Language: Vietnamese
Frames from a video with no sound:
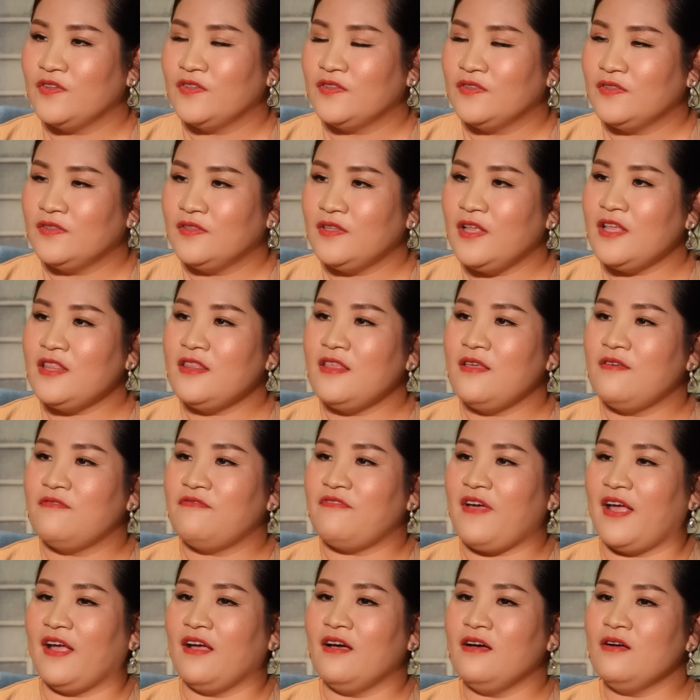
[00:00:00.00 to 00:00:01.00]
Cũng 12 năm. Thì
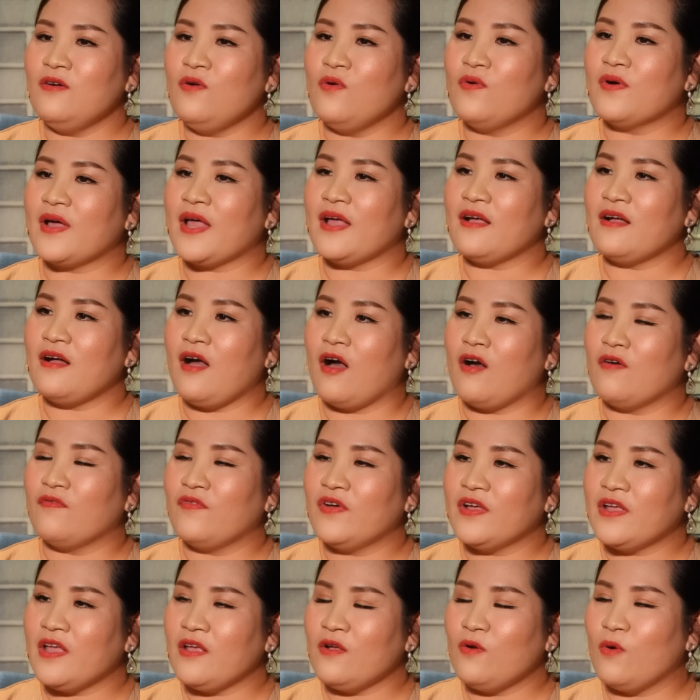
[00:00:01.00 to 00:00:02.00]
phản ứng của các
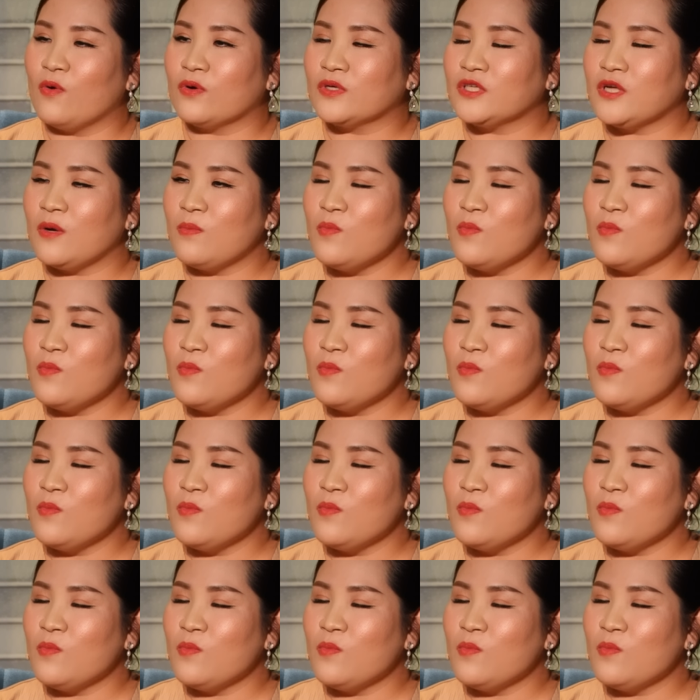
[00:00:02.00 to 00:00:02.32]
con với cái cuộc